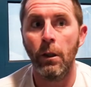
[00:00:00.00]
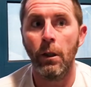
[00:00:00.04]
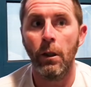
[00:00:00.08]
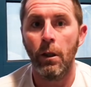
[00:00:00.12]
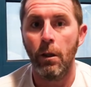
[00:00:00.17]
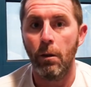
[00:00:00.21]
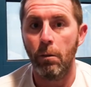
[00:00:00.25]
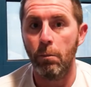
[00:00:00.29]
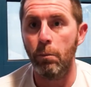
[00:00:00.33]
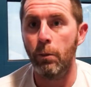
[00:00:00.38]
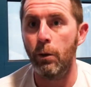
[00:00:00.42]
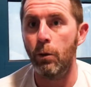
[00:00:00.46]

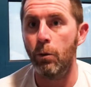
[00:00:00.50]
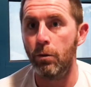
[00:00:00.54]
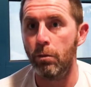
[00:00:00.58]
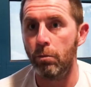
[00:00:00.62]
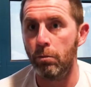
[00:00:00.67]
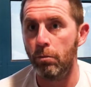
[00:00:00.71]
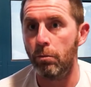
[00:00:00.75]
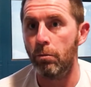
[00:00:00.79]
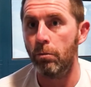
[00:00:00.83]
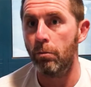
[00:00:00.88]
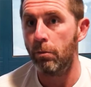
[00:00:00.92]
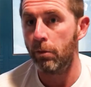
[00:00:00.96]
La
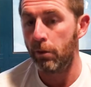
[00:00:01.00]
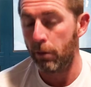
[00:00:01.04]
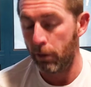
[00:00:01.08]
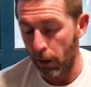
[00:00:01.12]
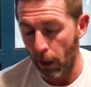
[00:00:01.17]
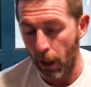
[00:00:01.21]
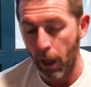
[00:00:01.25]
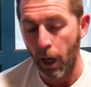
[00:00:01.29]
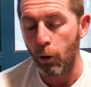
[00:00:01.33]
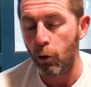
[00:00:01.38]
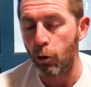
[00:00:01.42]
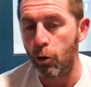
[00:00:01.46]
locomotive, quelque part. Qui est
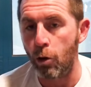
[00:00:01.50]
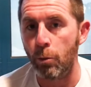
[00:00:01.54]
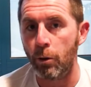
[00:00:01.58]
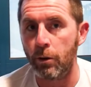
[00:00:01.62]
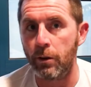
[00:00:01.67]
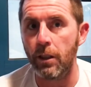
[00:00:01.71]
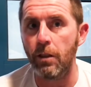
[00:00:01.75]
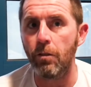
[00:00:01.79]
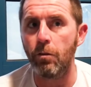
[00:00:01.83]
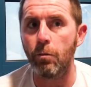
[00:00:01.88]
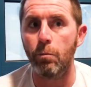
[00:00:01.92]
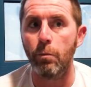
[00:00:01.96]
la
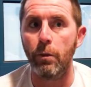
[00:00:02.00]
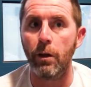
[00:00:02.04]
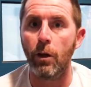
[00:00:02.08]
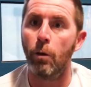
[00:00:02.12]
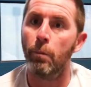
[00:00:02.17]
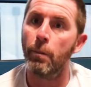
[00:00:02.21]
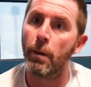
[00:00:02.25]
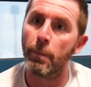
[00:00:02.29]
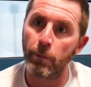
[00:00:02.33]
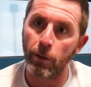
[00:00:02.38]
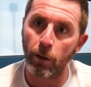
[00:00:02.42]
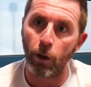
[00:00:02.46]
locomotive, mais en
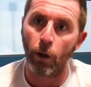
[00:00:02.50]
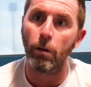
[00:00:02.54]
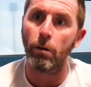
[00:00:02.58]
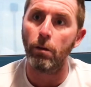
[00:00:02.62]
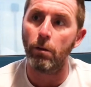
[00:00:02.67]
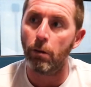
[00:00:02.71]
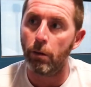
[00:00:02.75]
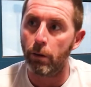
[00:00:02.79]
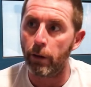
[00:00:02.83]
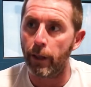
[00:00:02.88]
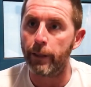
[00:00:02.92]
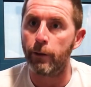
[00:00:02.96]
même temps,
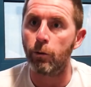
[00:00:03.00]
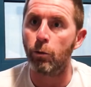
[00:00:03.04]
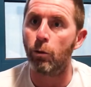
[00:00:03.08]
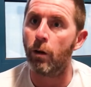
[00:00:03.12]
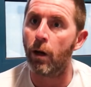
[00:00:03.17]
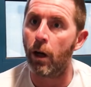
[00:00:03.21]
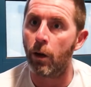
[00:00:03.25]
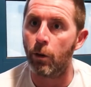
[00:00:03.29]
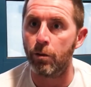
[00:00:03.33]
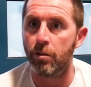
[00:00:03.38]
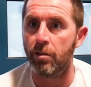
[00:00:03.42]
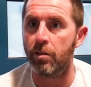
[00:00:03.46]
être
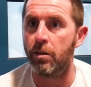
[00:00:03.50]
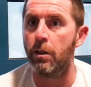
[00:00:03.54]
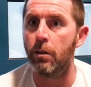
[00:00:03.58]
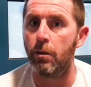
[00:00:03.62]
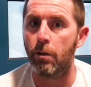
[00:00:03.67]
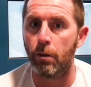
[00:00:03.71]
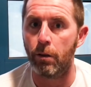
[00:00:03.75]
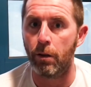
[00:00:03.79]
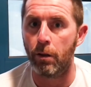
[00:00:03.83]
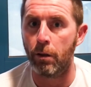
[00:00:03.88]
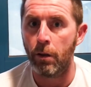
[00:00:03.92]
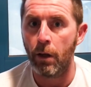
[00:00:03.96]
là aussi,
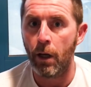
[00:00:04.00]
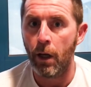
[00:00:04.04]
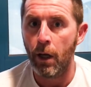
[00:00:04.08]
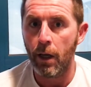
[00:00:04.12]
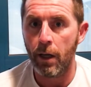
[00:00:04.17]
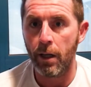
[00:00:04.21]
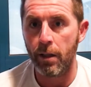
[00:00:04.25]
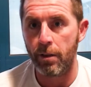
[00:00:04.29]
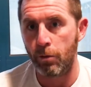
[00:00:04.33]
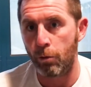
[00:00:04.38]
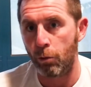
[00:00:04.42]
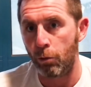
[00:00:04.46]

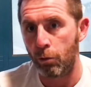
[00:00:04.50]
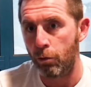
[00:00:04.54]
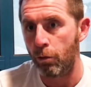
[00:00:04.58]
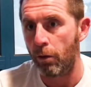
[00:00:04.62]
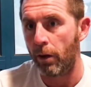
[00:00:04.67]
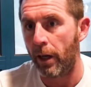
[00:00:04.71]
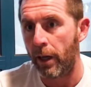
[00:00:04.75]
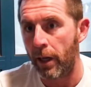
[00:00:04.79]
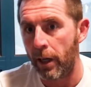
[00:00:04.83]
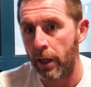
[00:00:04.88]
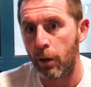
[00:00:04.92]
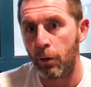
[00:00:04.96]
la structure
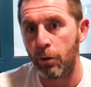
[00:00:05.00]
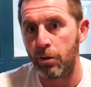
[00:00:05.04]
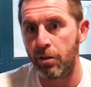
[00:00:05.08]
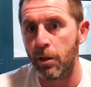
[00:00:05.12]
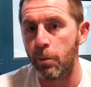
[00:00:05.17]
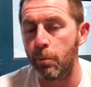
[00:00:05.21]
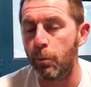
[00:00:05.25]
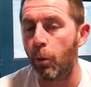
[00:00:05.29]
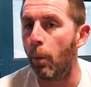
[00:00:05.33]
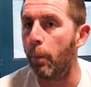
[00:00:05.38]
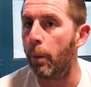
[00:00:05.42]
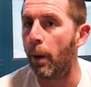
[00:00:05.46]
elle est là aussi
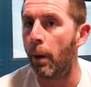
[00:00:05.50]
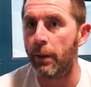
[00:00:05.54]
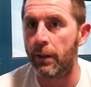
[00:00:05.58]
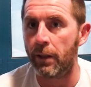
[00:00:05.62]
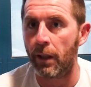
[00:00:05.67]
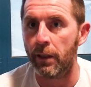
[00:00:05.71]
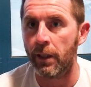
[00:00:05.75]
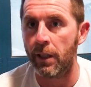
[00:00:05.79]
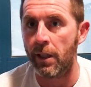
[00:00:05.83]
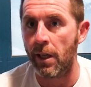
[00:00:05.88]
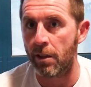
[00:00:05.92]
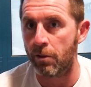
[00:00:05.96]
pour permettre
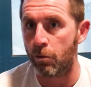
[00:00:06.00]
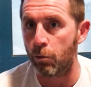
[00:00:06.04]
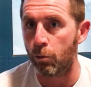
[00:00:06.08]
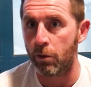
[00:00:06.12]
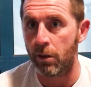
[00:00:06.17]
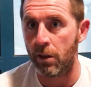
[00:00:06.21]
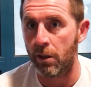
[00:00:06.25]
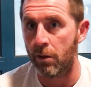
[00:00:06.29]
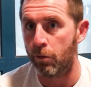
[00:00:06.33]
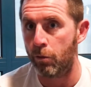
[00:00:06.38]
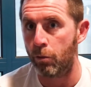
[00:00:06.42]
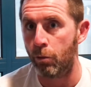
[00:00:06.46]
à des garçons
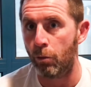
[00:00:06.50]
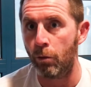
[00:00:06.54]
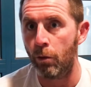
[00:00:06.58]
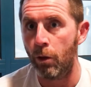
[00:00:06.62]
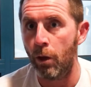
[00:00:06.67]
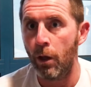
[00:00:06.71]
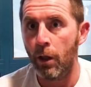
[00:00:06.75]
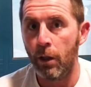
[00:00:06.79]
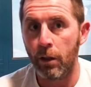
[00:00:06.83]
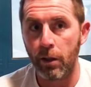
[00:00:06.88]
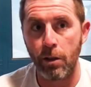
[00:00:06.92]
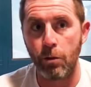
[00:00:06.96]
qui, sont,
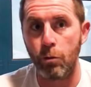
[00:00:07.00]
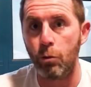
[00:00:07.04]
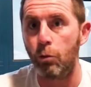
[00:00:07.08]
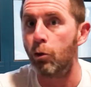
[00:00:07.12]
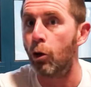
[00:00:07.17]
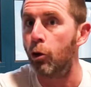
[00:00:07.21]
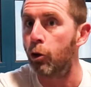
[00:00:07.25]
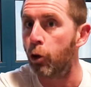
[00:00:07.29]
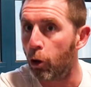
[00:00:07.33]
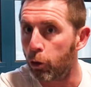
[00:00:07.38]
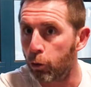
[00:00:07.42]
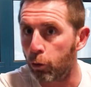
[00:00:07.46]
qui sont
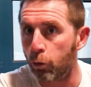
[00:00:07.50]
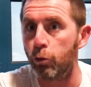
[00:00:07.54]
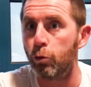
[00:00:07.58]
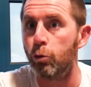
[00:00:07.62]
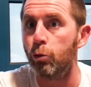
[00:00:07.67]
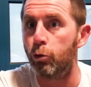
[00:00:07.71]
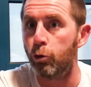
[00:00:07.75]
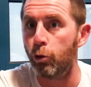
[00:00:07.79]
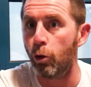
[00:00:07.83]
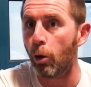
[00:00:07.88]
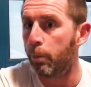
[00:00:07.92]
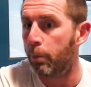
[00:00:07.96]
dans d'autres
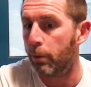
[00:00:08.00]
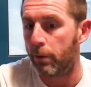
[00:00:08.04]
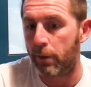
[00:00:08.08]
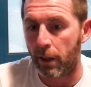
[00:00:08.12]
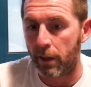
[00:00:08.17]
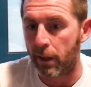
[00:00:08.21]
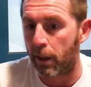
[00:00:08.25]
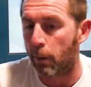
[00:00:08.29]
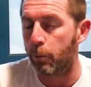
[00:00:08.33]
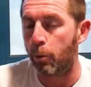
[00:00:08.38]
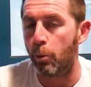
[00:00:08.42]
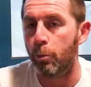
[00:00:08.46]
structures,
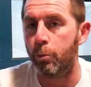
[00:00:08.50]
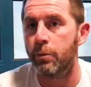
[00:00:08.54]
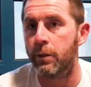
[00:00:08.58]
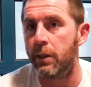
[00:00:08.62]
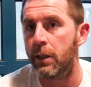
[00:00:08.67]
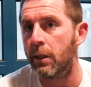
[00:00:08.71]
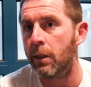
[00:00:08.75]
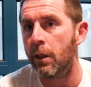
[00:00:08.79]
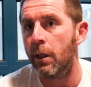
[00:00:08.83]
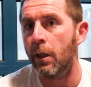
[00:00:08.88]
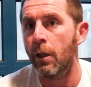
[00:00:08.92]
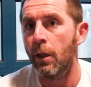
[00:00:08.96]
peut-être un peu plus
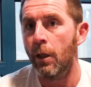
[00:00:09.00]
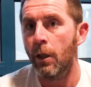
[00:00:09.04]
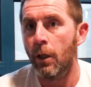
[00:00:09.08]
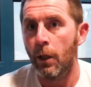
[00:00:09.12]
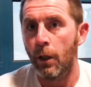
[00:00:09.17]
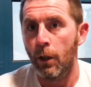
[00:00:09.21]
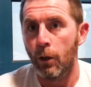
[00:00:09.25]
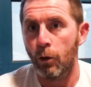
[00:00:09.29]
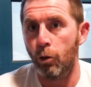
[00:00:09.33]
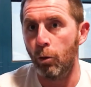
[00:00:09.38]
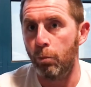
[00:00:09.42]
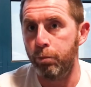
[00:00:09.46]
petites,
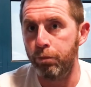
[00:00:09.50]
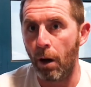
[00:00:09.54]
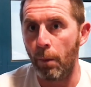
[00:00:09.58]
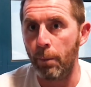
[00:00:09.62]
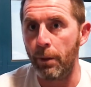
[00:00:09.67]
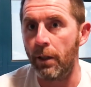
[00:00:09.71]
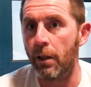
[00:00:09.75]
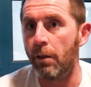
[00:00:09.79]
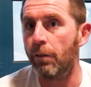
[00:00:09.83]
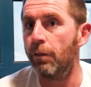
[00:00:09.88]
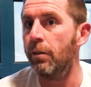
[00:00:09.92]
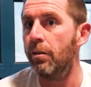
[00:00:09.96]
de pouvoir
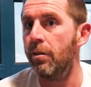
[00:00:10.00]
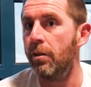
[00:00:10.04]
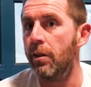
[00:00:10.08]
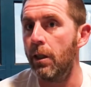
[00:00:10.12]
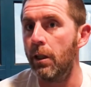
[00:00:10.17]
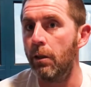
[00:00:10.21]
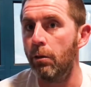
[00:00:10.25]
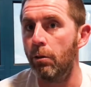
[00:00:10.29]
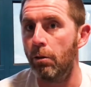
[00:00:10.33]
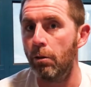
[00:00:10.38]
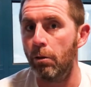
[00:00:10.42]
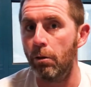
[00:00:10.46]

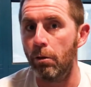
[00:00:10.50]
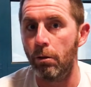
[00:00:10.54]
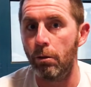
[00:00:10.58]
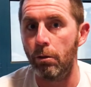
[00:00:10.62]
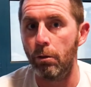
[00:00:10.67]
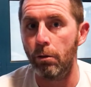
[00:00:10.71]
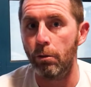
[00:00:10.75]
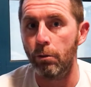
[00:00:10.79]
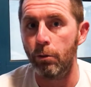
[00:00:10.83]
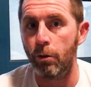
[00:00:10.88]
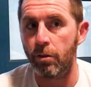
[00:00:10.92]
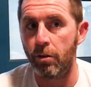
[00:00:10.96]
bénéficier
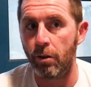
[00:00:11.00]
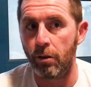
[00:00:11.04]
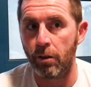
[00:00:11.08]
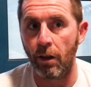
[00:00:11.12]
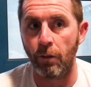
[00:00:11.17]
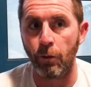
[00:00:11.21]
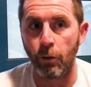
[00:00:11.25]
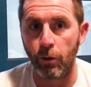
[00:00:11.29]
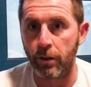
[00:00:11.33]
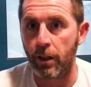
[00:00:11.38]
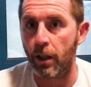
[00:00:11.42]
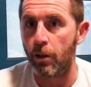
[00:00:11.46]
de, cet
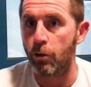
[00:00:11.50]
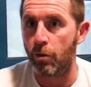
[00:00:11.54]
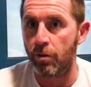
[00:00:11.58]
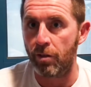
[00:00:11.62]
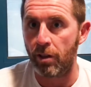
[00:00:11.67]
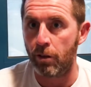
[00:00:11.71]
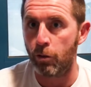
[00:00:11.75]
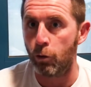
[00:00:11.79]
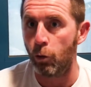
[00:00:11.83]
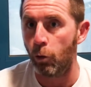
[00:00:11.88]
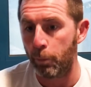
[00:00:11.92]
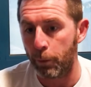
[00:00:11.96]
avantage de
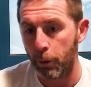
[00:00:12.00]
section.